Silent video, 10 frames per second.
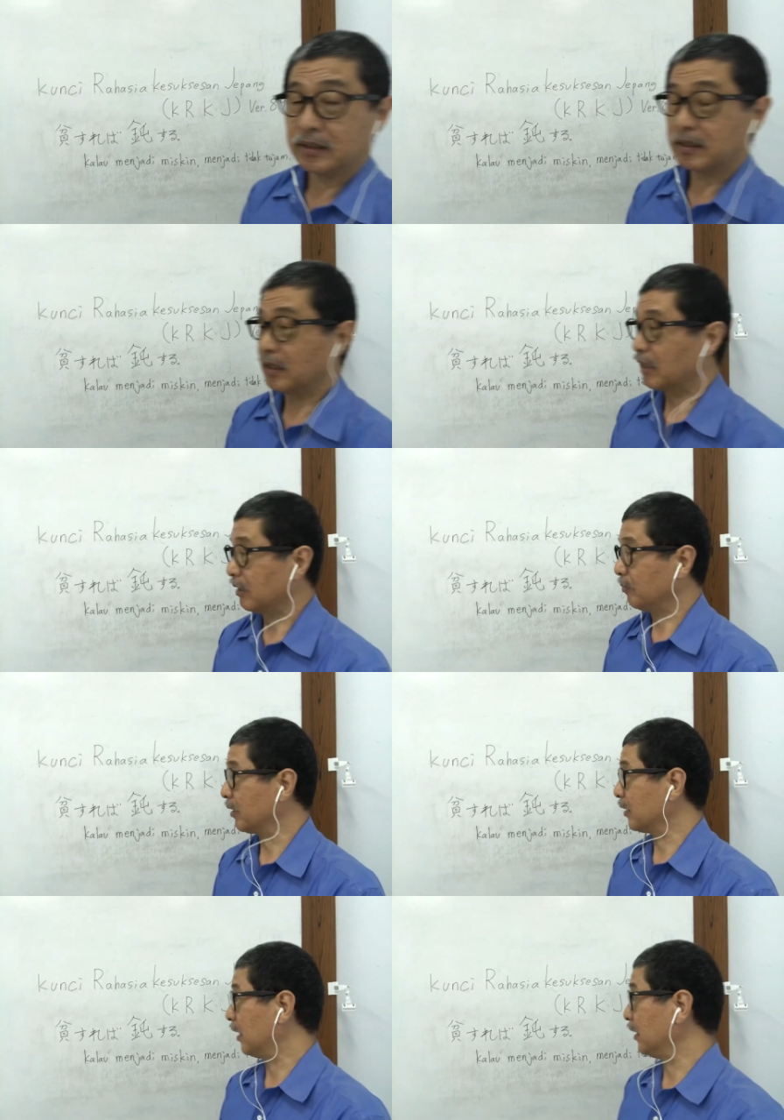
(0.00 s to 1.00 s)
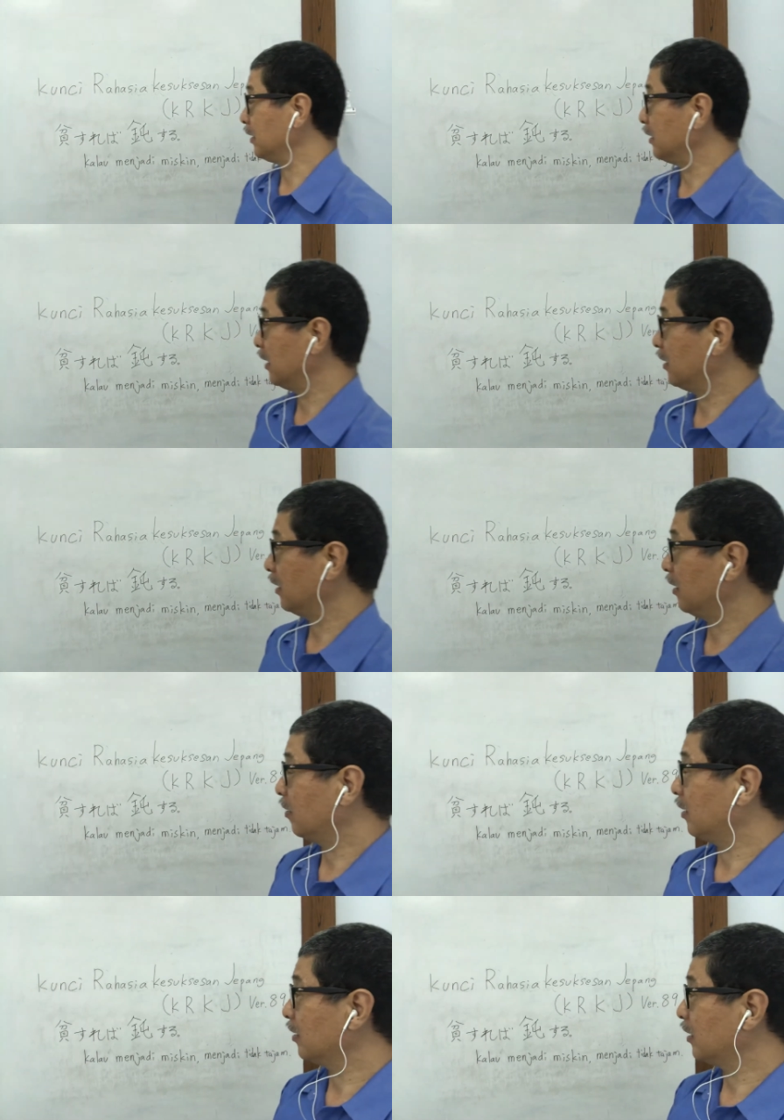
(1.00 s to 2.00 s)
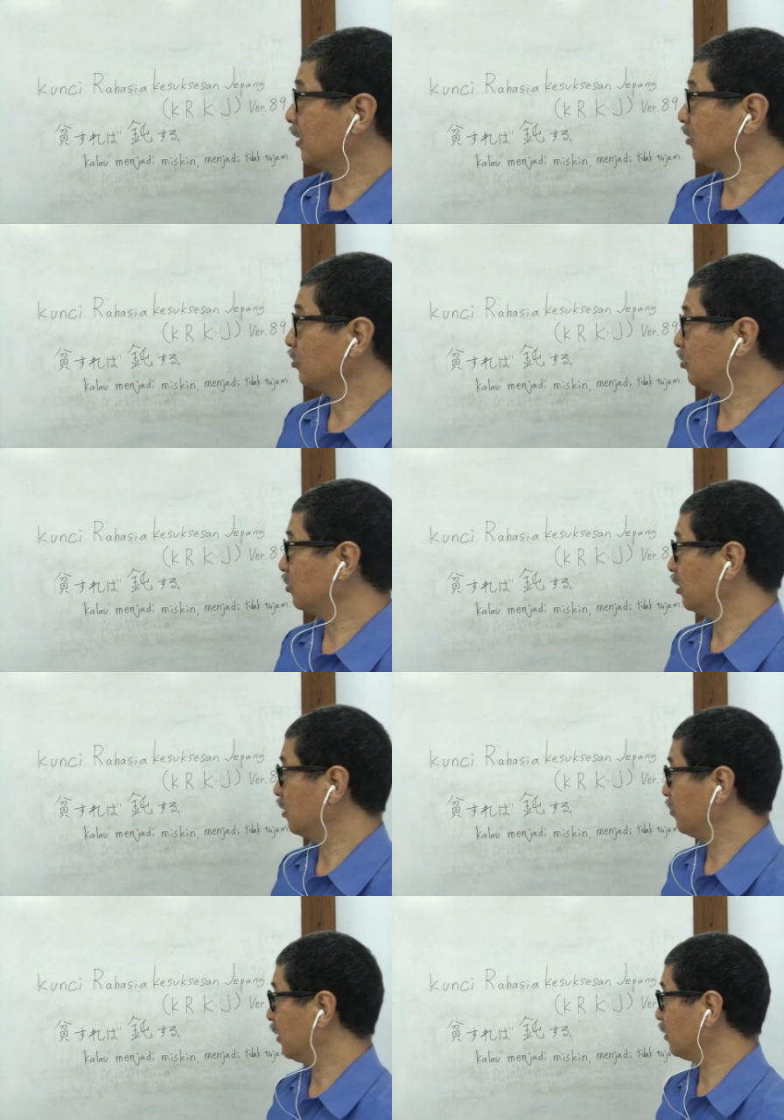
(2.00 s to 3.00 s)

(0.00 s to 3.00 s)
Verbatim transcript: Dan kalimat kali ini adalah hin sureba